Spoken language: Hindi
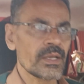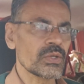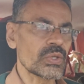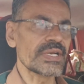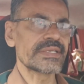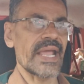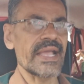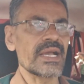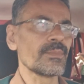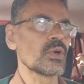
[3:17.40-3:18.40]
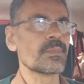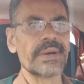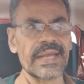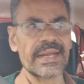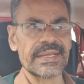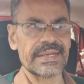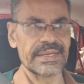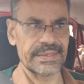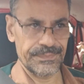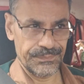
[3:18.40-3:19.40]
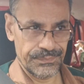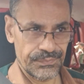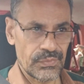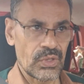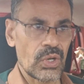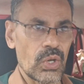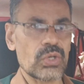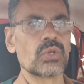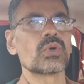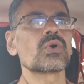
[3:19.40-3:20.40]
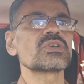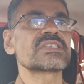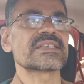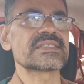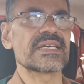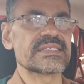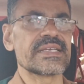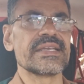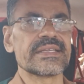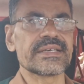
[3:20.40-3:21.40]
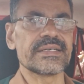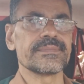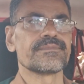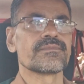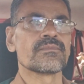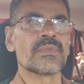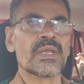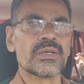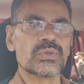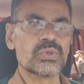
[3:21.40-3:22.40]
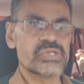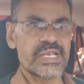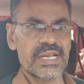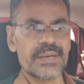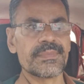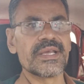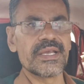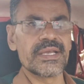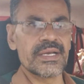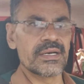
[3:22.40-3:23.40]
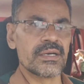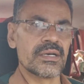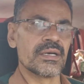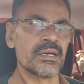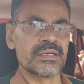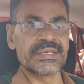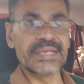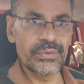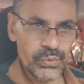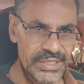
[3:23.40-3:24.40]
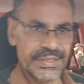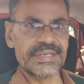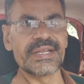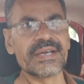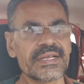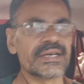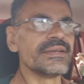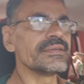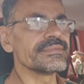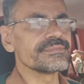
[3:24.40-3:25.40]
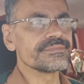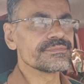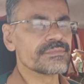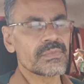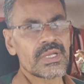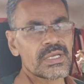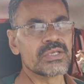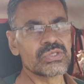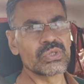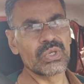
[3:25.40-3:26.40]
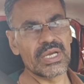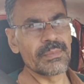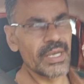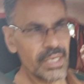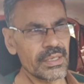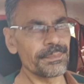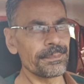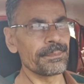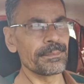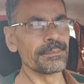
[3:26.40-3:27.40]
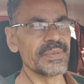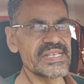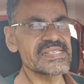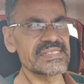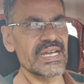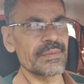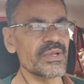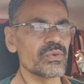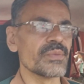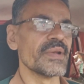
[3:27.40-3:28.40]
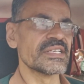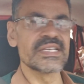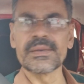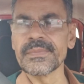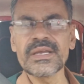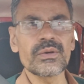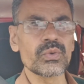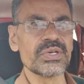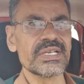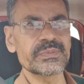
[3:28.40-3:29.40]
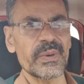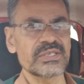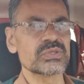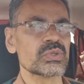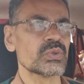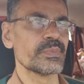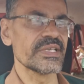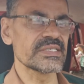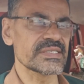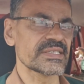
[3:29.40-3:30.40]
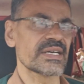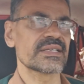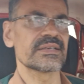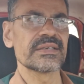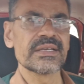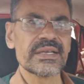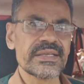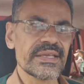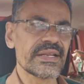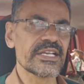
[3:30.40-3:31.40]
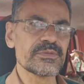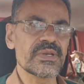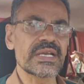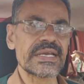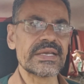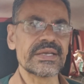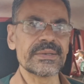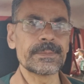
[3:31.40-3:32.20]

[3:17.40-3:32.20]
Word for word: क्योंकि टैंक हम लोग बना नहीं रहे और लोगों को सस्ता चाहिए था तो उसके लिए हमने विथ ट्रिगर गन जो लगभग बीस हजार में कोई बेचे हमने उन्नीस पाँच सौ बीस हजार ये रेंज में गए